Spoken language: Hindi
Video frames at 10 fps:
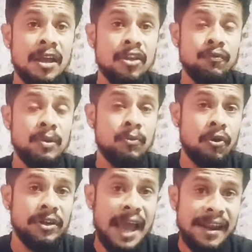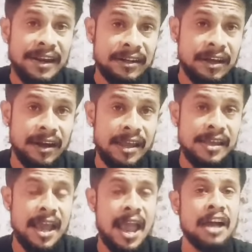इस फिल्म को डायरेक्ट कर रही
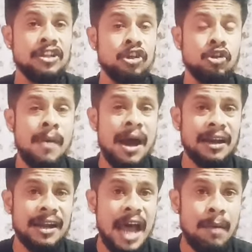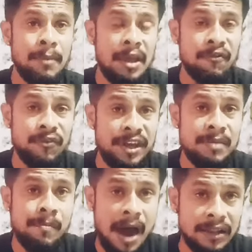हैं अक्षय कुमार का नाम है वीर
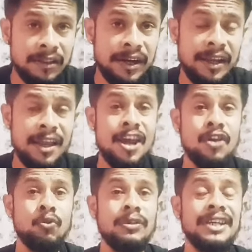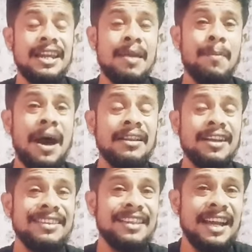महात्रे तो चलिए बात
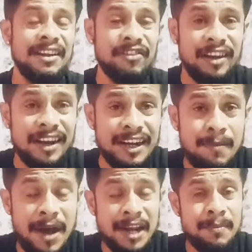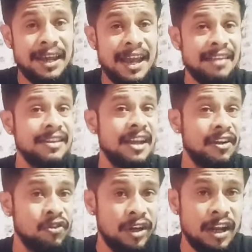करते हैं ट्रेलर के बारे में कैसी है
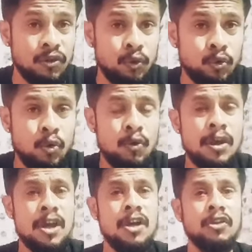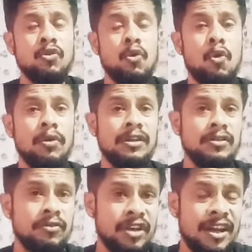ट्रेलर दोस्तों तो
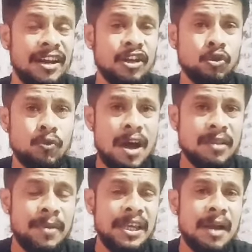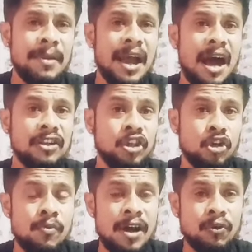ट्रेलर की शुरुआत में ही हमें अक्षय
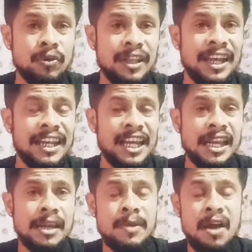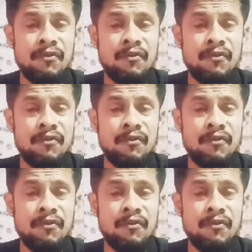कुमार को देखने के लिए मिला